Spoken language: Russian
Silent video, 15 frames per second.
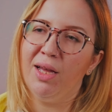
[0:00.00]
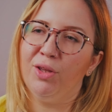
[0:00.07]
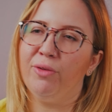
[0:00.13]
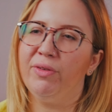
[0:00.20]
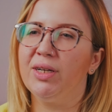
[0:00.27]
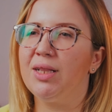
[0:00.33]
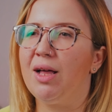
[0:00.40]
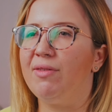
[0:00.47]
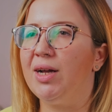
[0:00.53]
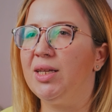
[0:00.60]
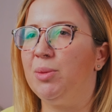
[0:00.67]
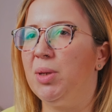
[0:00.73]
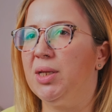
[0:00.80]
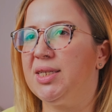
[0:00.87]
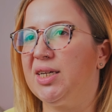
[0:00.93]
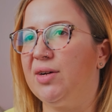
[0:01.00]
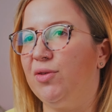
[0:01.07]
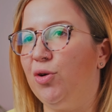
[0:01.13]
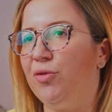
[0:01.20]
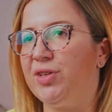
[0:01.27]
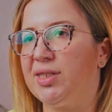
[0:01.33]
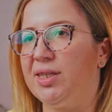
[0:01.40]
Новый глава
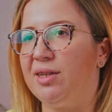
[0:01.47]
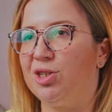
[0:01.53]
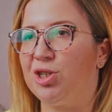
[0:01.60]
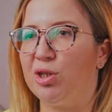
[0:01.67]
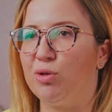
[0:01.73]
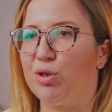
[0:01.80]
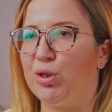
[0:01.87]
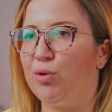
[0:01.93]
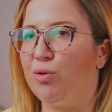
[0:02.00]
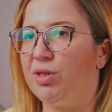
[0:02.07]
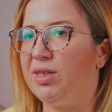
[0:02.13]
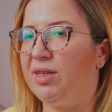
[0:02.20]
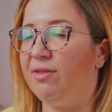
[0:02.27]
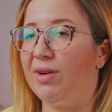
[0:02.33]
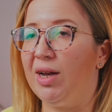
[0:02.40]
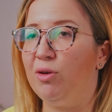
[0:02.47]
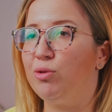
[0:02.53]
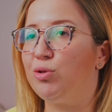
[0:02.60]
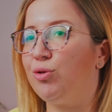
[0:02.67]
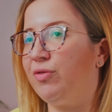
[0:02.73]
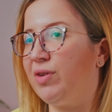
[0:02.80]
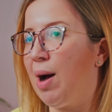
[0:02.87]
немецкого офиса решил устроить революцию в